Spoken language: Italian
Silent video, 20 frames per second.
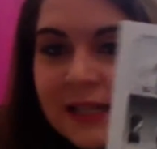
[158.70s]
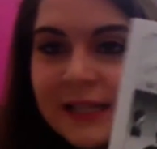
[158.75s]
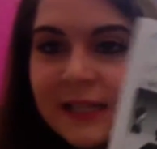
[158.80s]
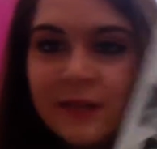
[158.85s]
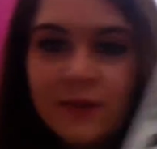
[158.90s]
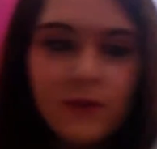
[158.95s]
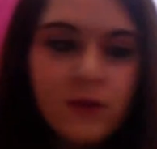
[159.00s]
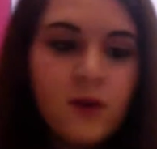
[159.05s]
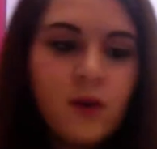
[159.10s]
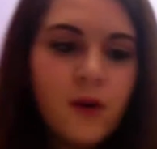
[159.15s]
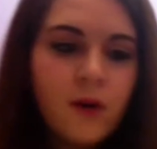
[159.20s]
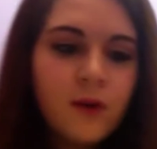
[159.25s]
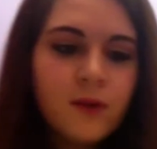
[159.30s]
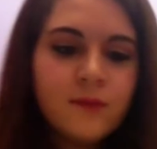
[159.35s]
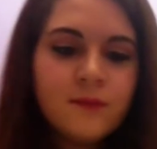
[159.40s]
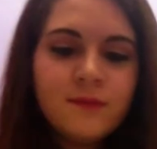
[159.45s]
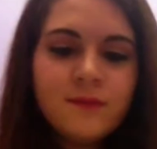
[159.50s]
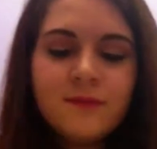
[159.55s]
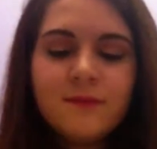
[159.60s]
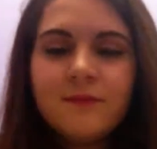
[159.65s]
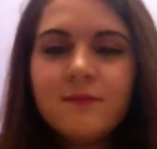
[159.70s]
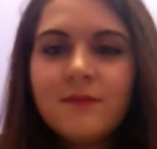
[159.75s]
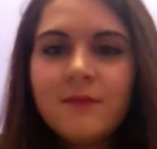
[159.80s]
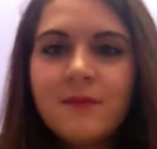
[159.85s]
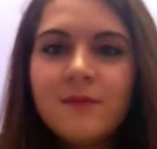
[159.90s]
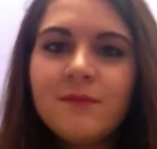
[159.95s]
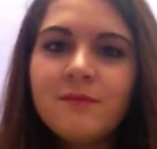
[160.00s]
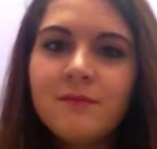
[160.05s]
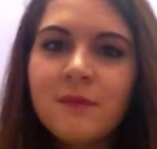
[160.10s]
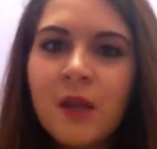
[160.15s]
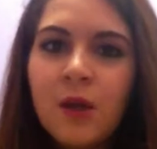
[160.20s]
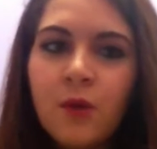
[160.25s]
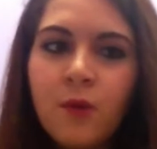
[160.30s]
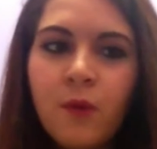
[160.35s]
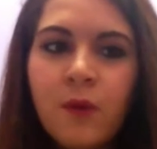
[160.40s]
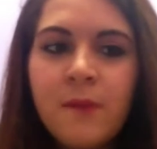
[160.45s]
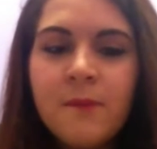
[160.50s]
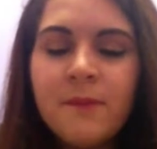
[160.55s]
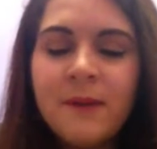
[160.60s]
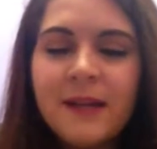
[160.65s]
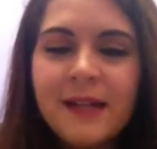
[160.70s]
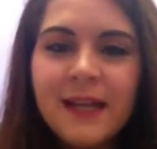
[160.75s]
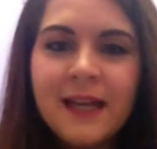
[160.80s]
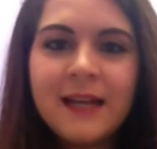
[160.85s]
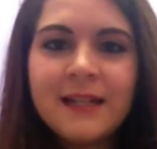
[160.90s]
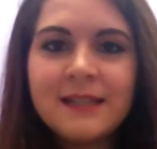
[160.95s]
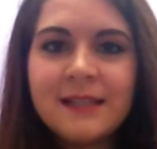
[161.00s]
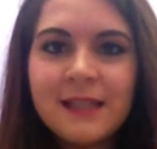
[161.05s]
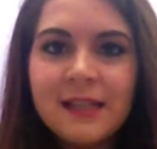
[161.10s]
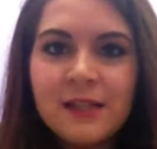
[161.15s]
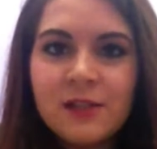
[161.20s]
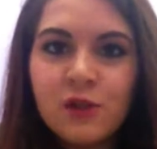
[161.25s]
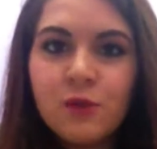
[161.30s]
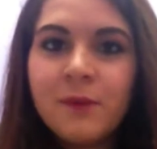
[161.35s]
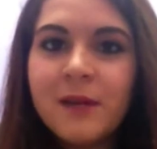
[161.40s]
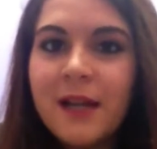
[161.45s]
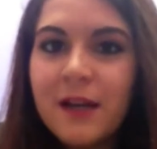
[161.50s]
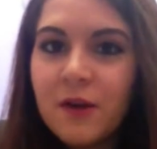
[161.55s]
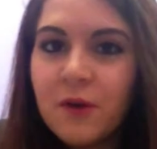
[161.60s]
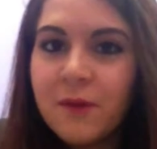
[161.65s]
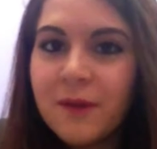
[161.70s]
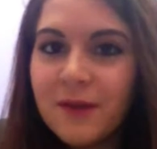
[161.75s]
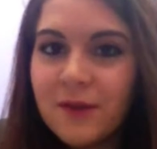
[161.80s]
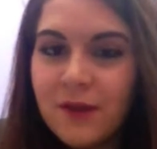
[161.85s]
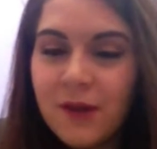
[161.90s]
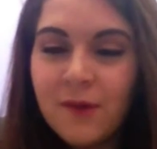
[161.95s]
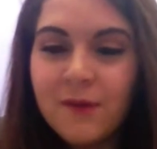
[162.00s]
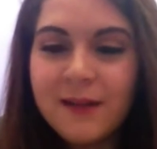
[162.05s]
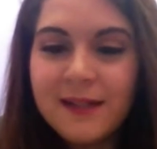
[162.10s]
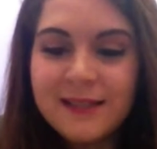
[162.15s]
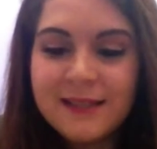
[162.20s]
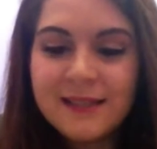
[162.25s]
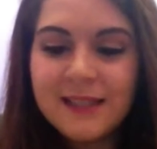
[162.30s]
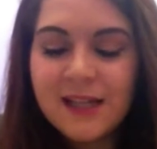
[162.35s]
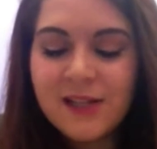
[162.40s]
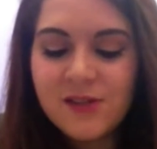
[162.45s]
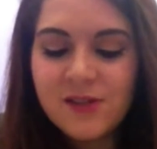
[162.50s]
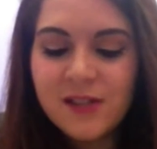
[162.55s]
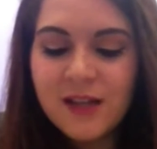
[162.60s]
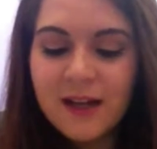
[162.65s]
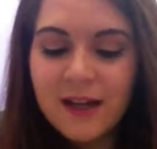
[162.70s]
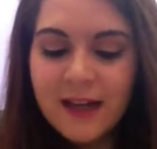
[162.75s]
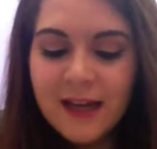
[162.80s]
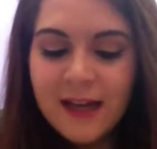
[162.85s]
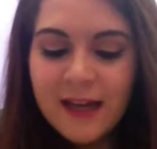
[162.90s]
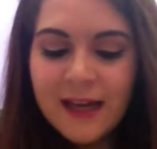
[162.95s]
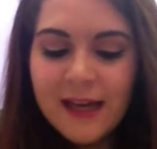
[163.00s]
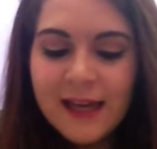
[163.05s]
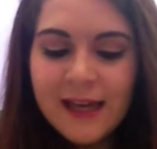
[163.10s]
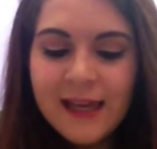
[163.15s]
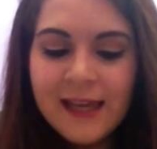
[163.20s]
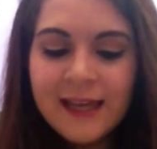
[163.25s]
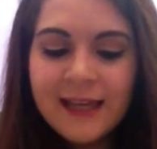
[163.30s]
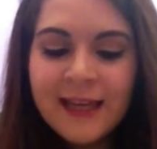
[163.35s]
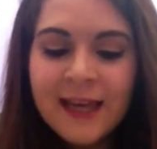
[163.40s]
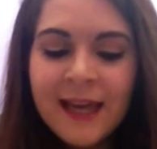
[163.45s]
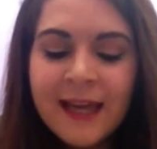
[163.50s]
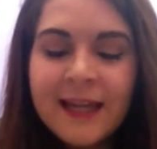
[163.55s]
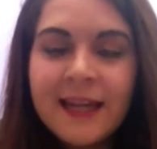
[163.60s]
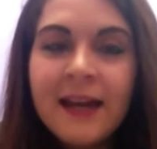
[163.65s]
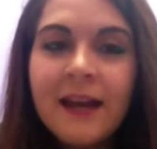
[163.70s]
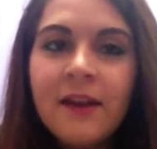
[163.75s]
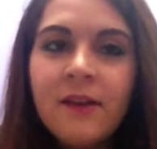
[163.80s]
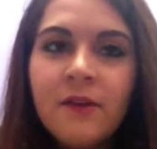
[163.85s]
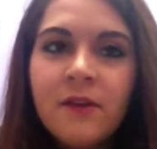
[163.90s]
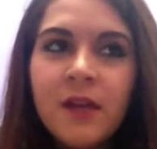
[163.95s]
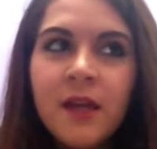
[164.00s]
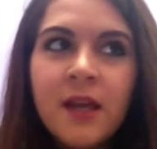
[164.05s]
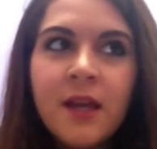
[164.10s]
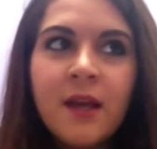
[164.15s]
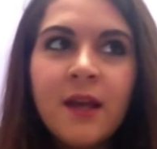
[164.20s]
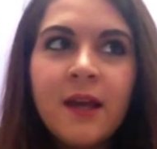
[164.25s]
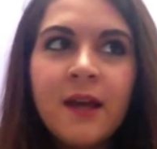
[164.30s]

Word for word: il titolo in cui in pratica si riassume l'argomento di quella striscia il che credo di,